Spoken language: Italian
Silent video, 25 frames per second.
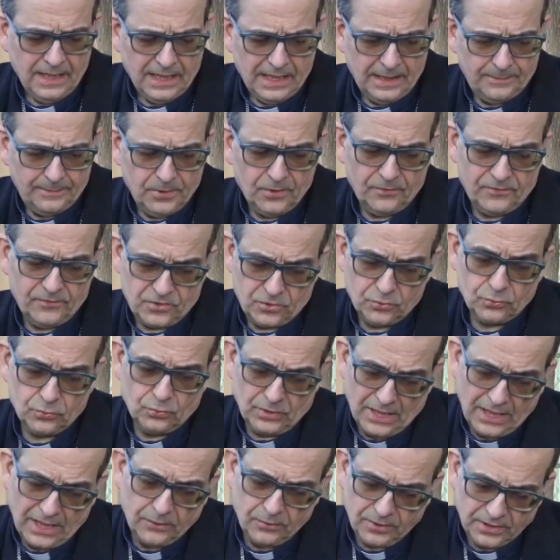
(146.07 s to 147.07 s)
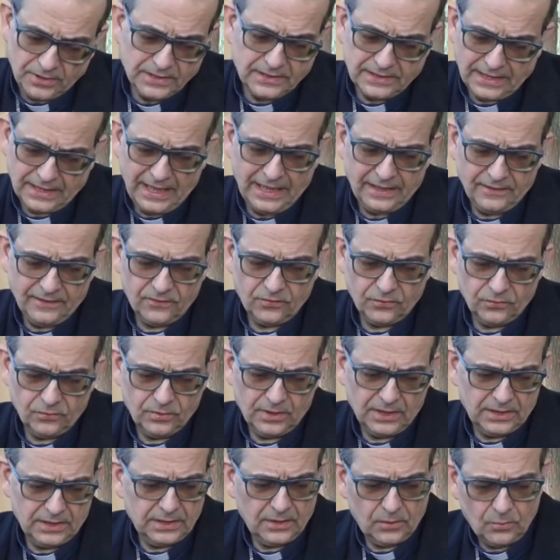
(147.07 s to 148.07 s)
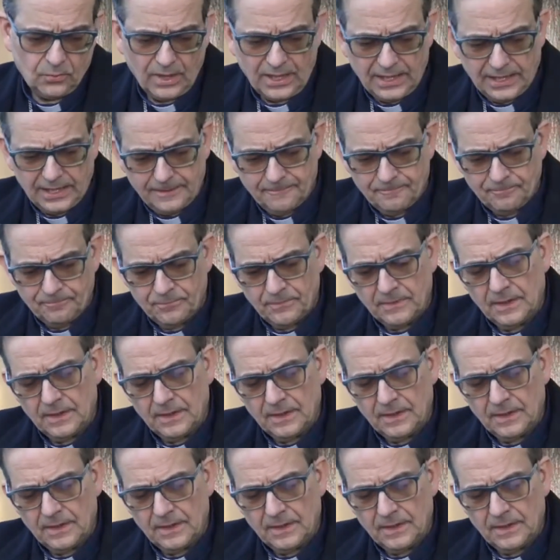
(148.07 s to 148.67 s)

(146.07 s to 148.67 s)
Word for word: Abbiamo vissuto un anno intenso, durante il quale